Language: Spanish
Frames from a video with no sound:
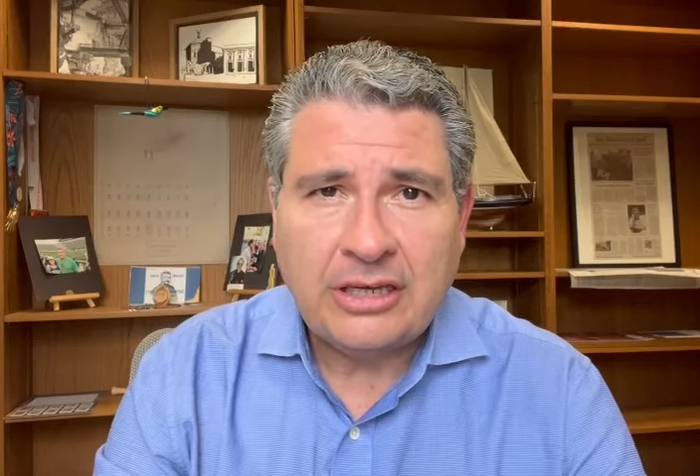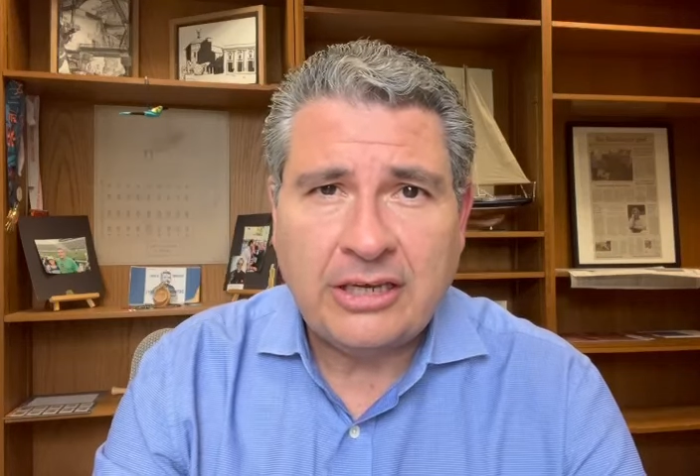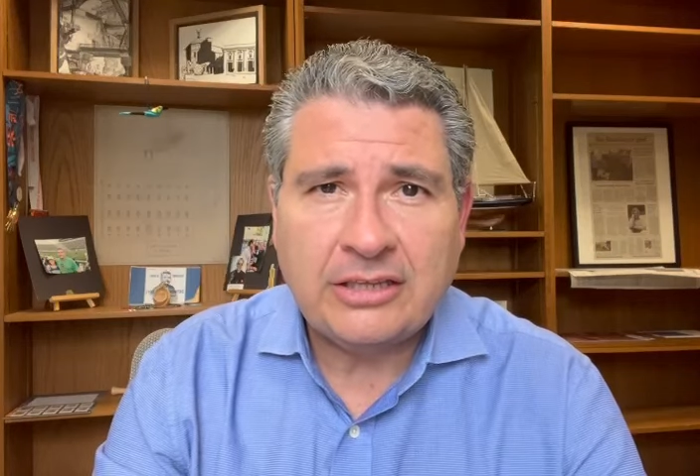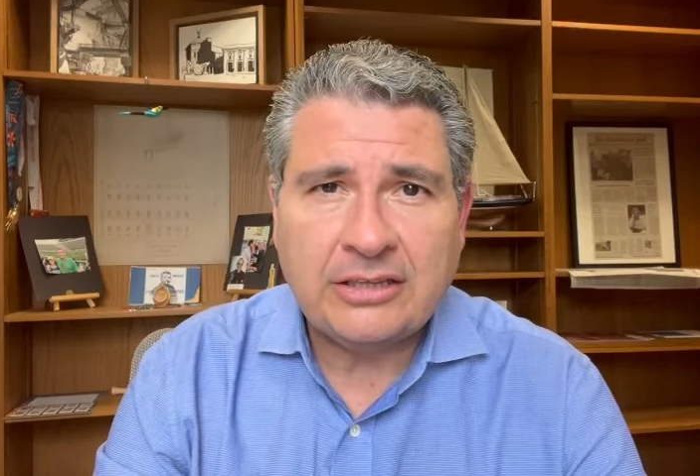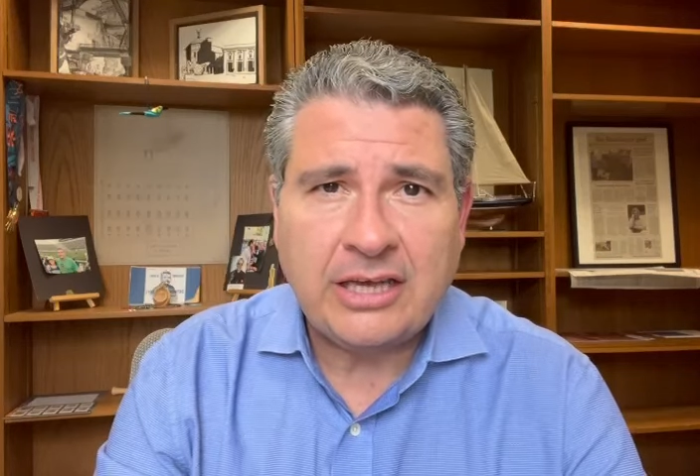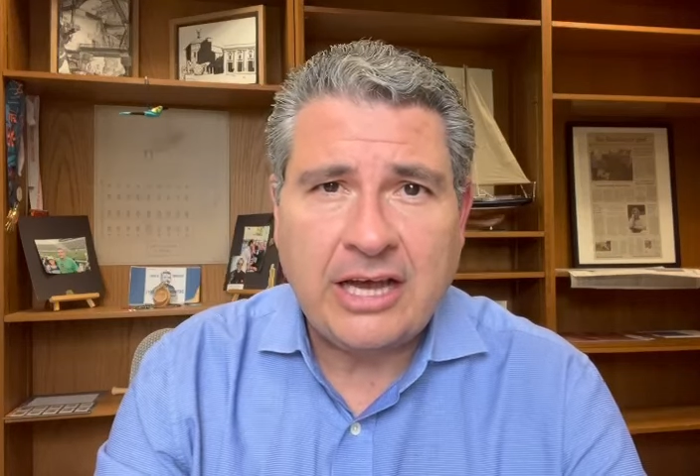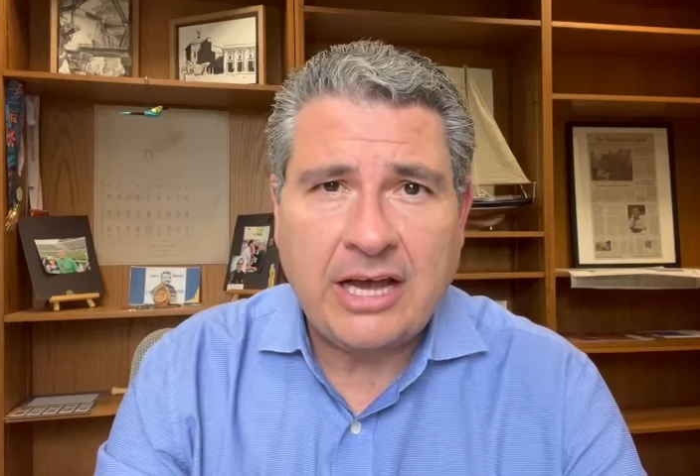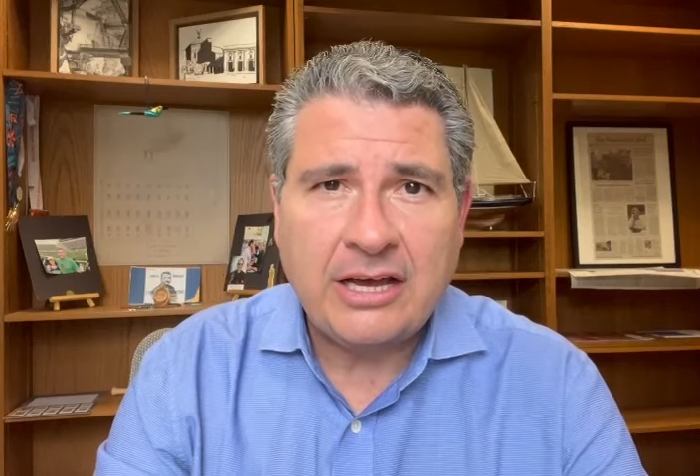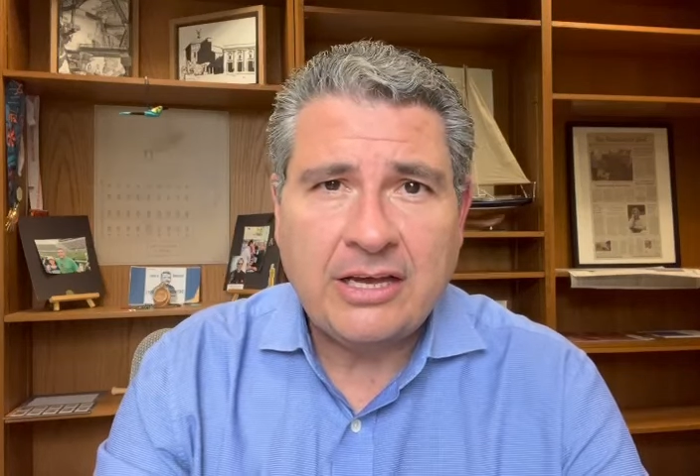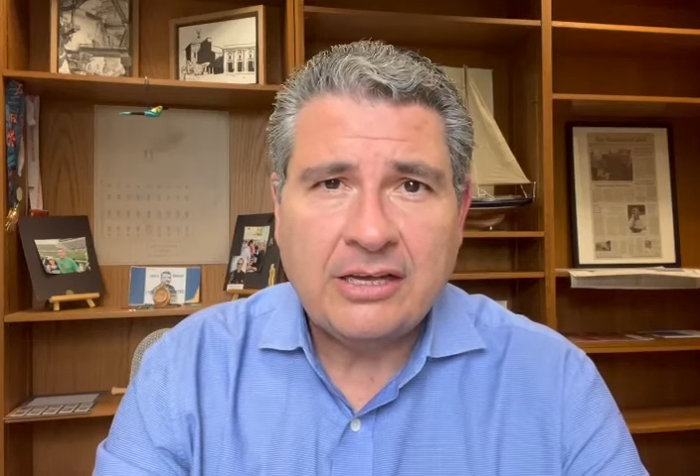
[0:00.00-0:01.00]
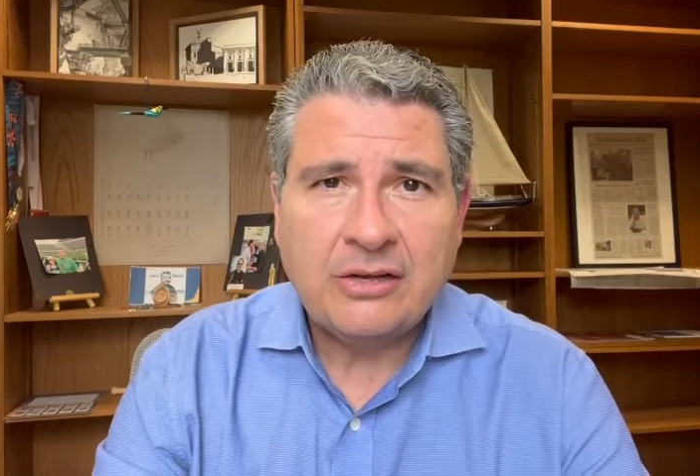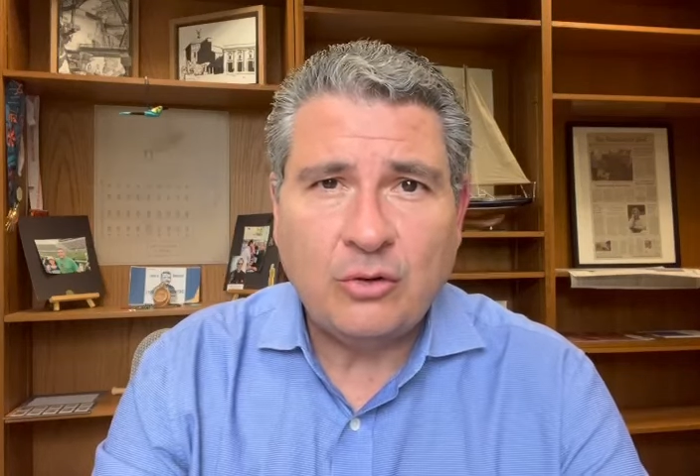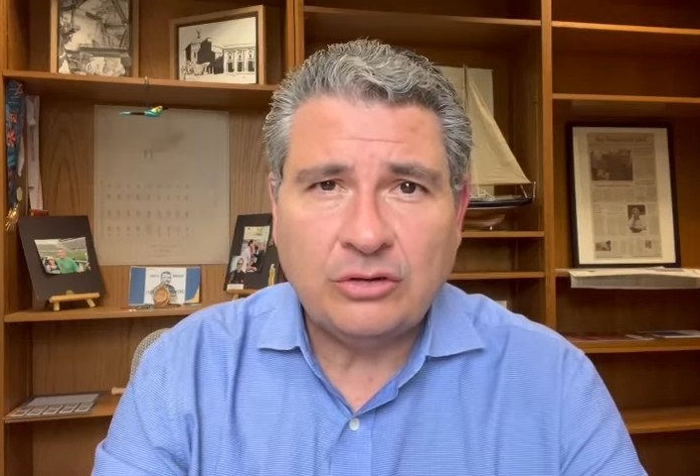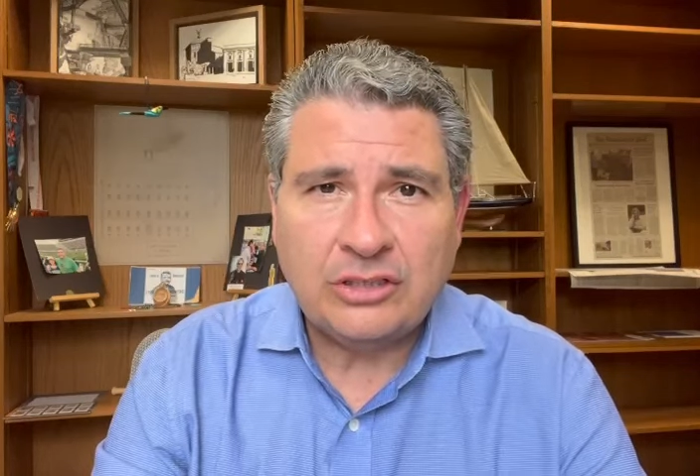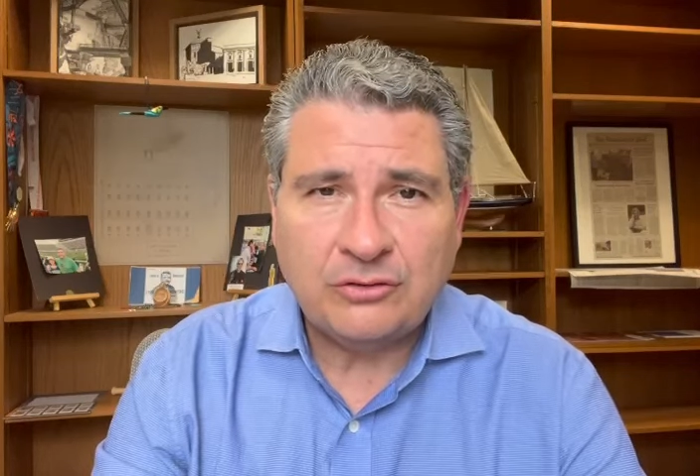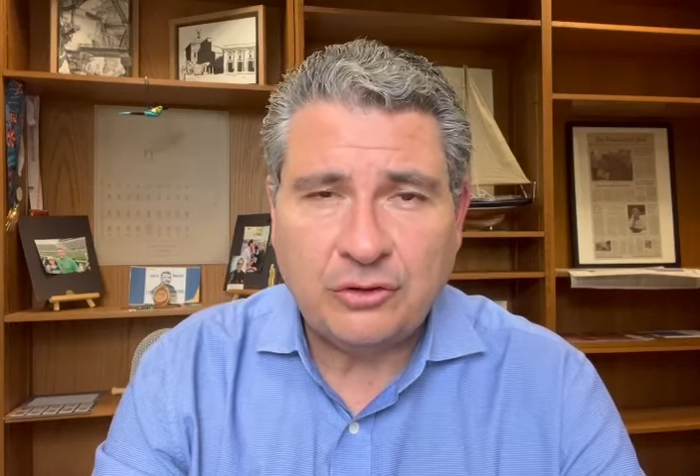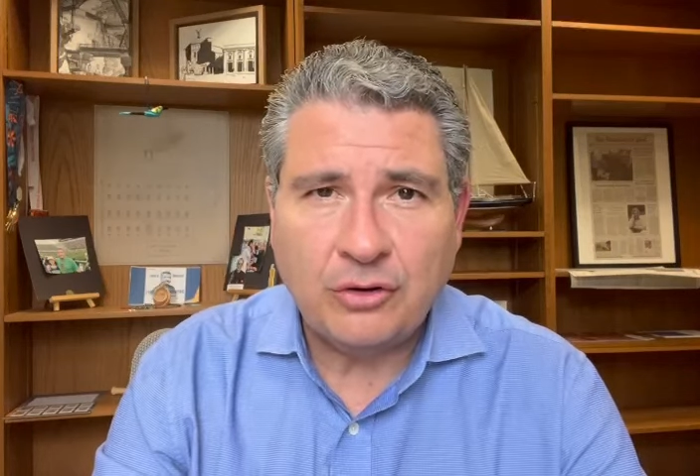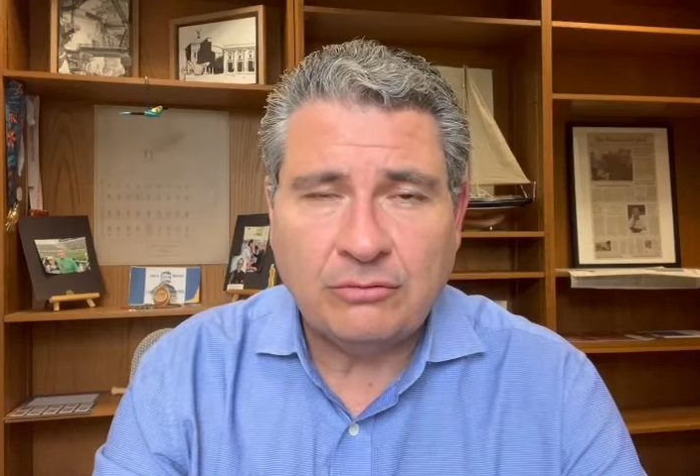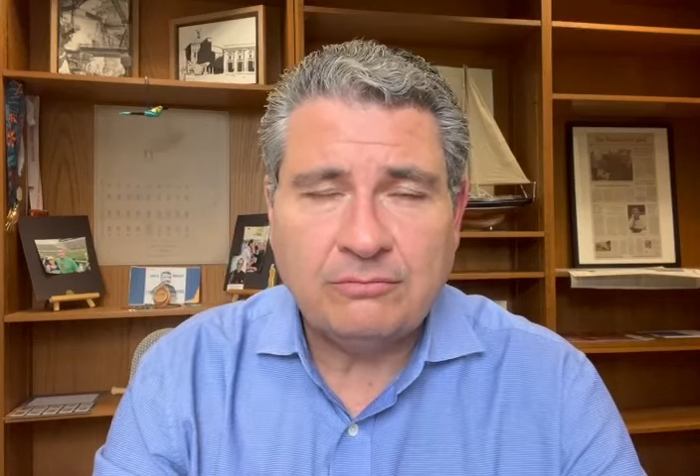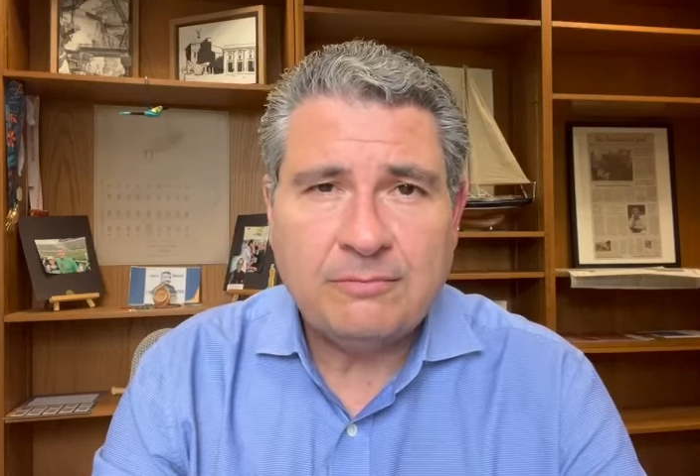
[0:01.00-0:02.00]
Esta
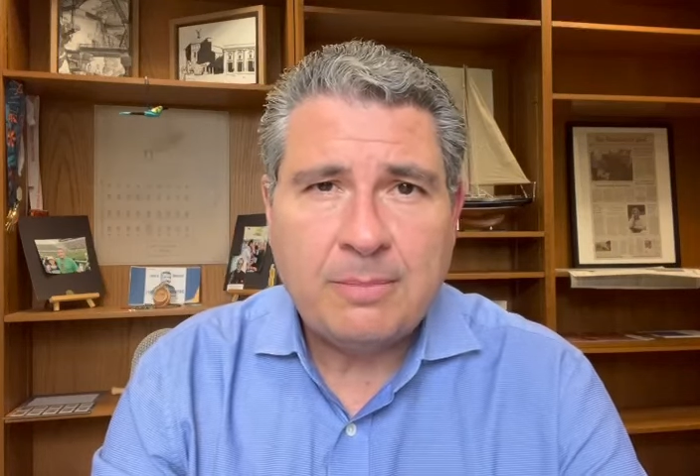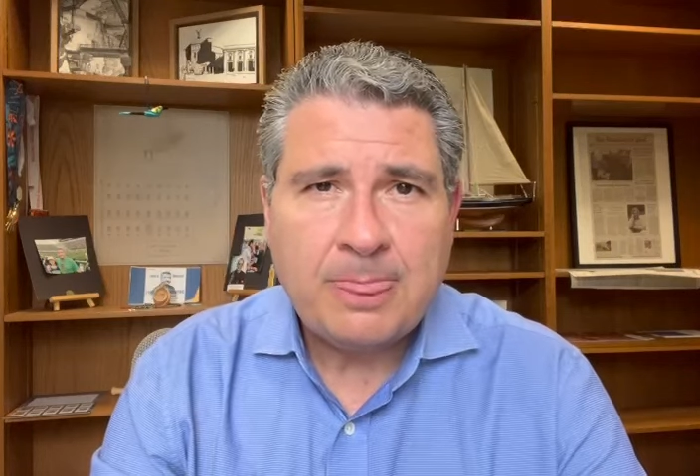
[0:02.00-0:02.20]
condición